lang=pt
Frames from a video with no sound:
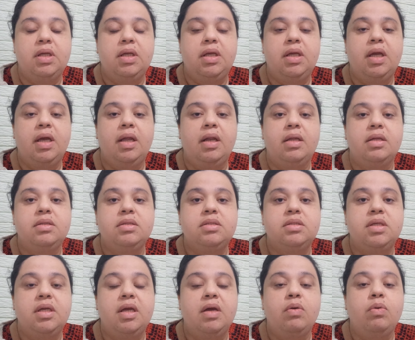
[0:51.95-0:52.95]
que ela
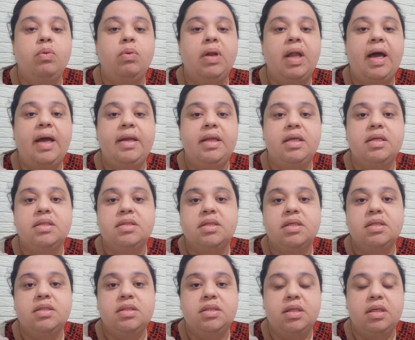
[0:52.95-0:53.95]
desregulariza,
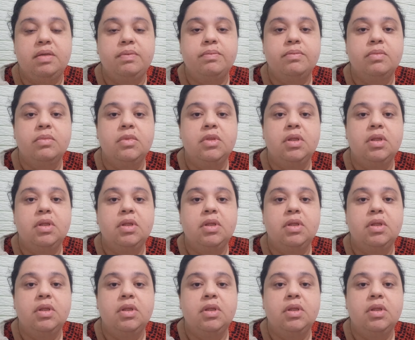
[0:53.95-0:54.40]
assim,